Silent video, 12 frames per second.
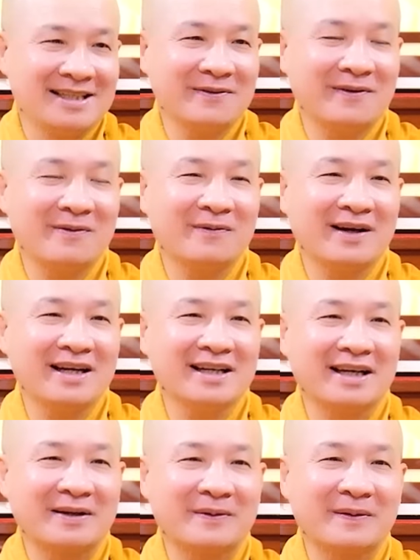chứ không phải
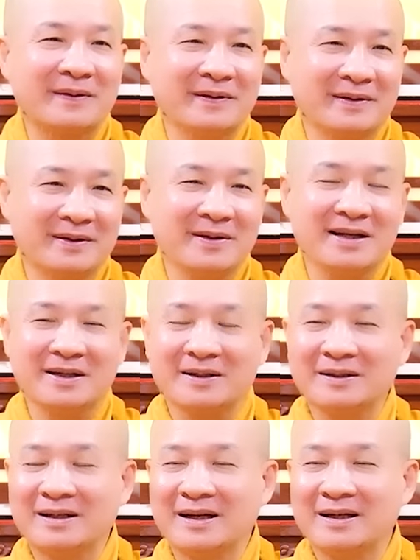là con đường nói
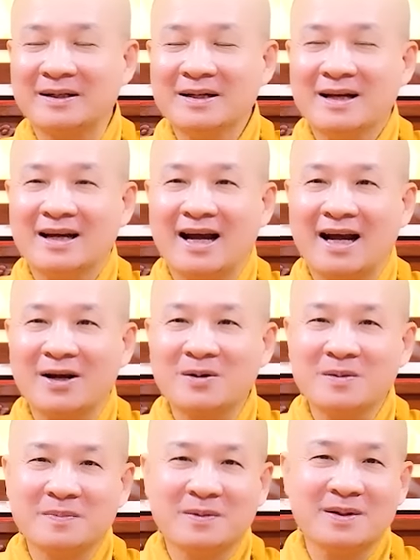là ăn
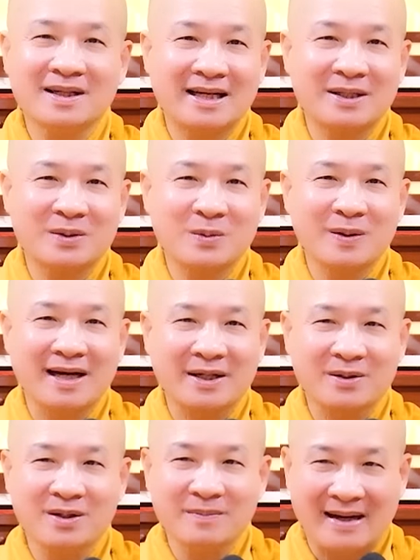cơm có canh, tu
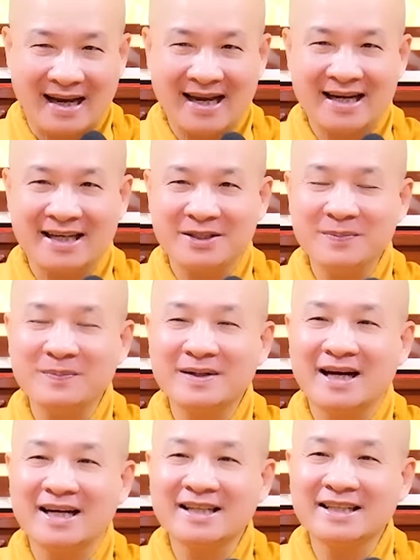hành có bạn, là giúp
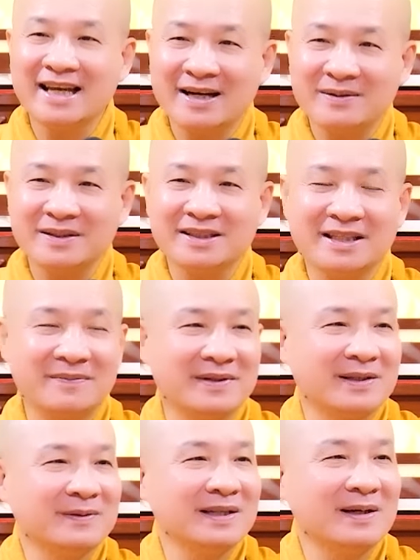đỡ nhau để tìm
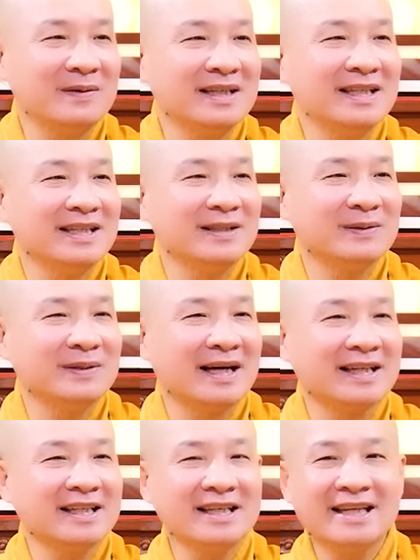hiểu giáo lý, dìu
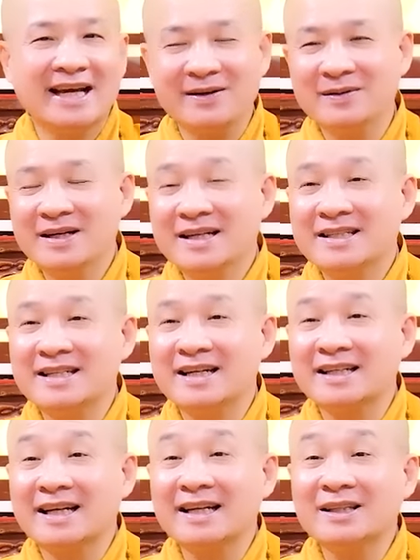dẫn với nhau
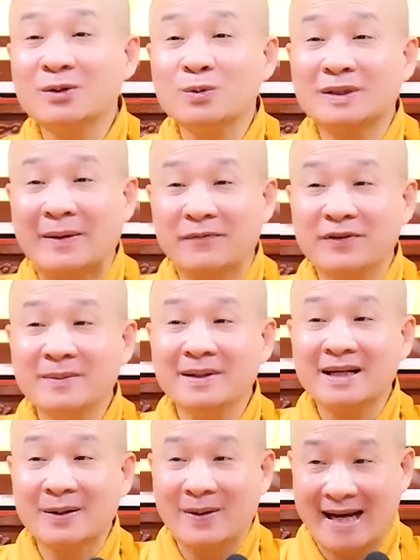trên cái tu tập phía
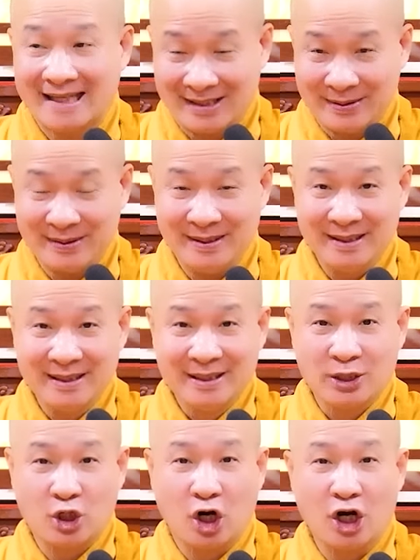bên ngoài thôi.
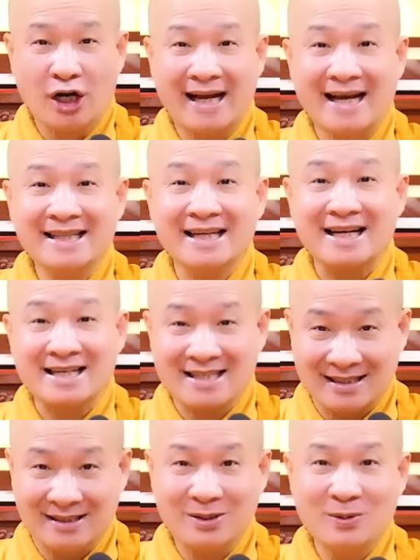Còn cái thật
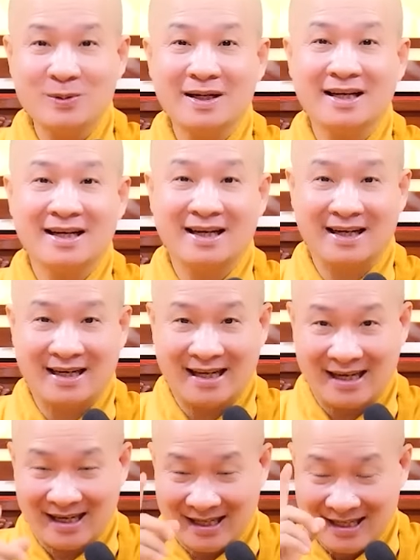sự tu á,
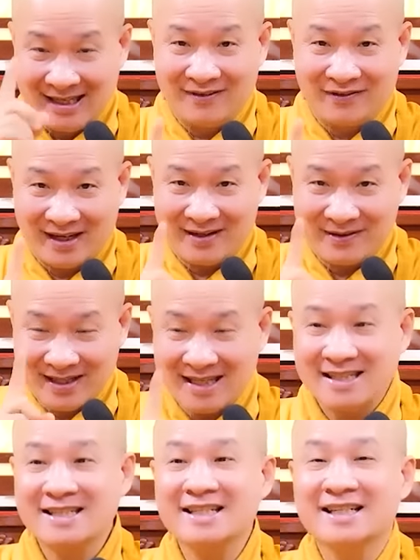là phải có
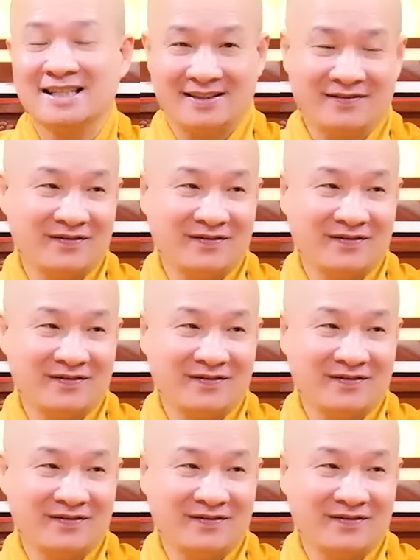cái riêng.